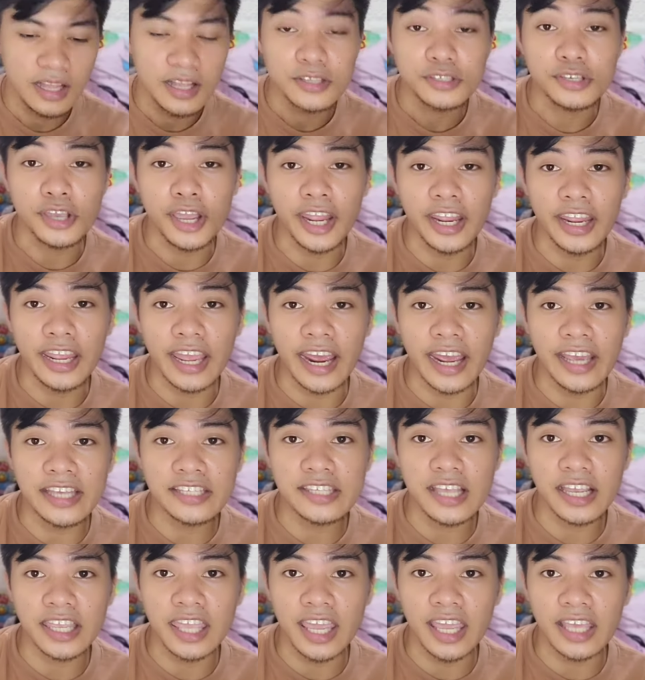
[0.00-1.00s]
So yun guys,
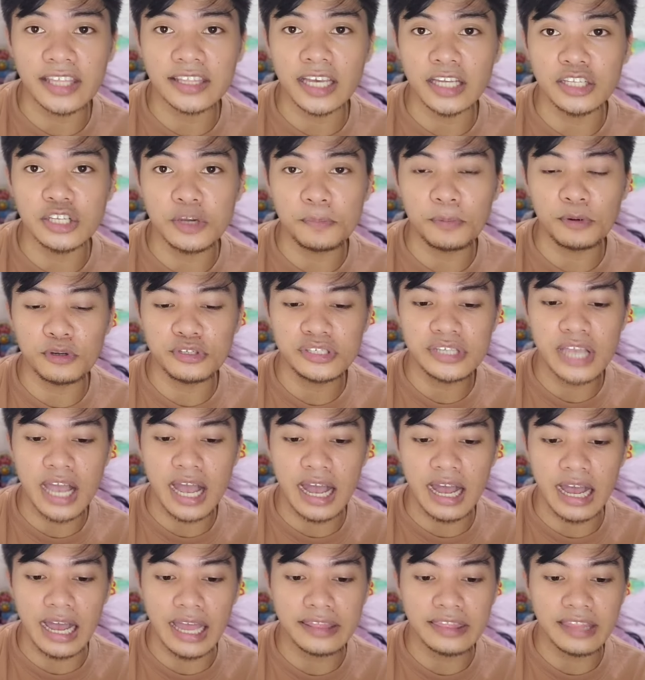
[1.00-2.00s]
nakikita nyo po
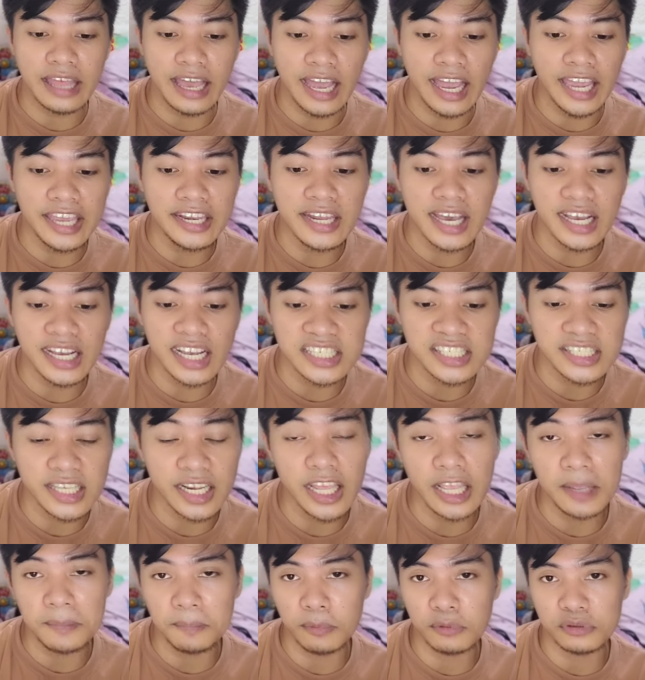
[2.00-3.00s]
dyan ay
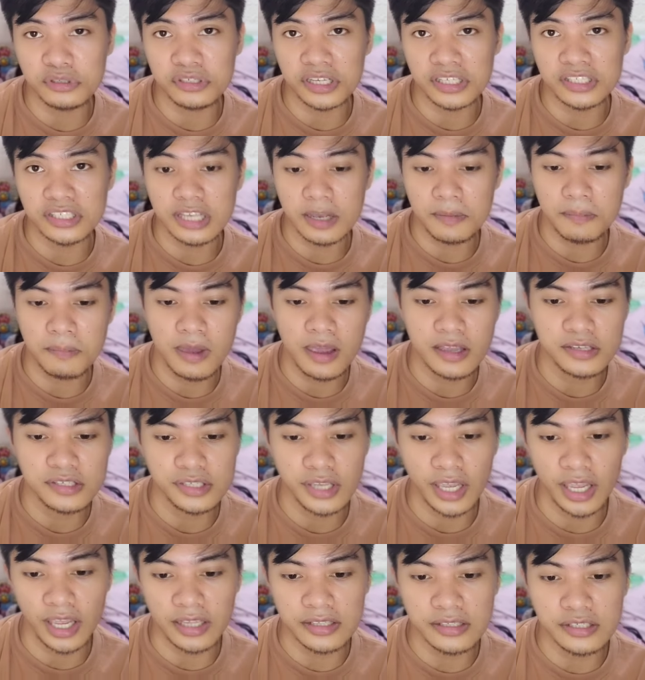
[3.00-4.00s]
nakasilik po siya sa
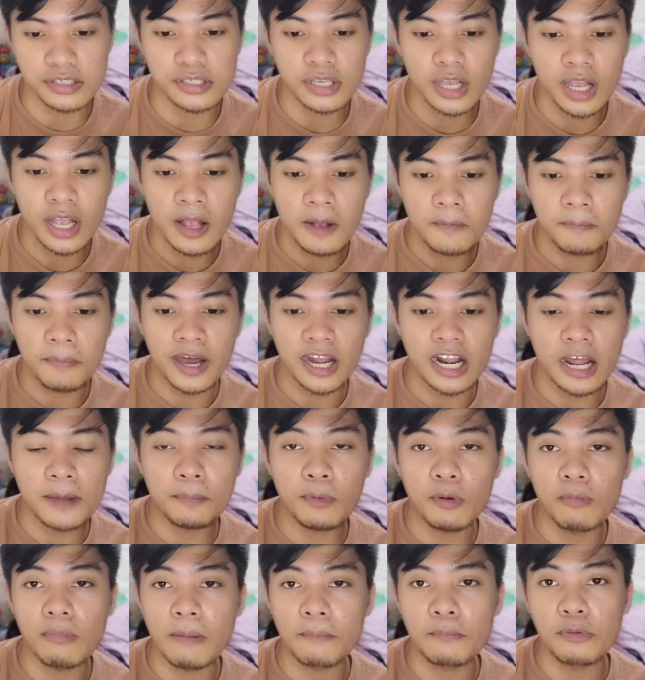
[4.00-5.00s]
message para
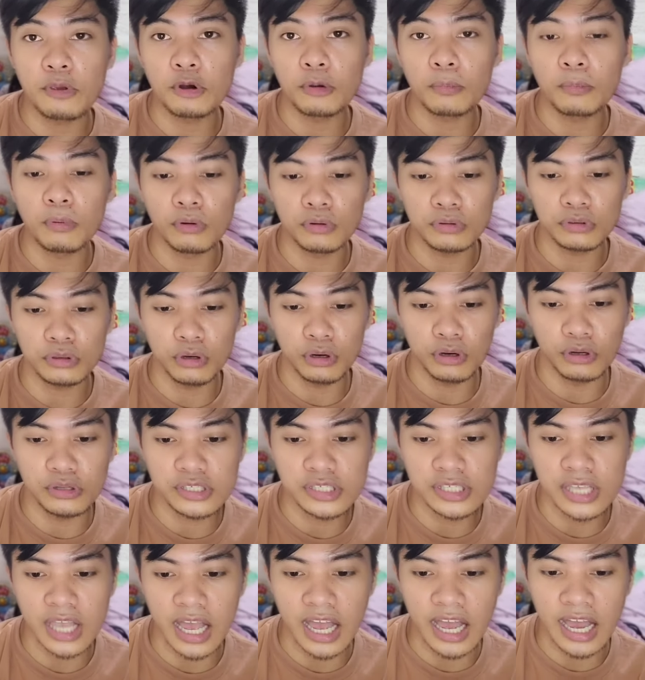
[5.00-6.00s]
po mabiyo po doon
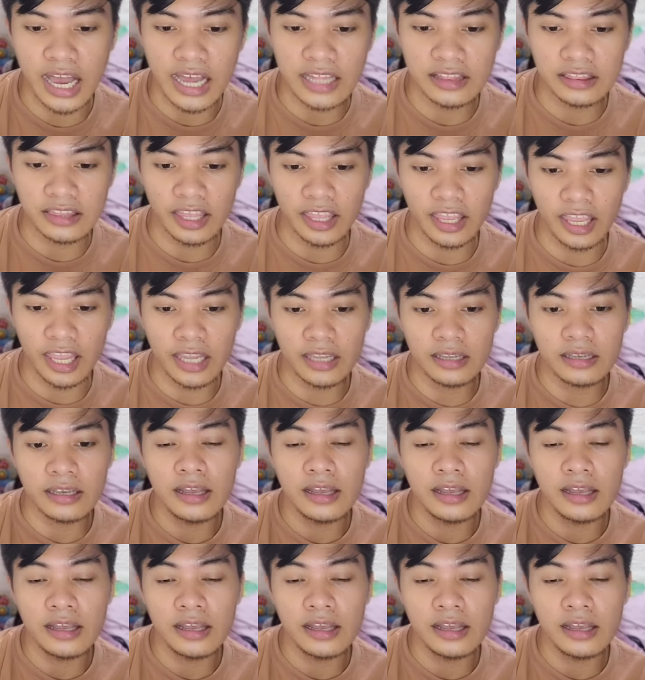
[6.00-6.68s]
sa ating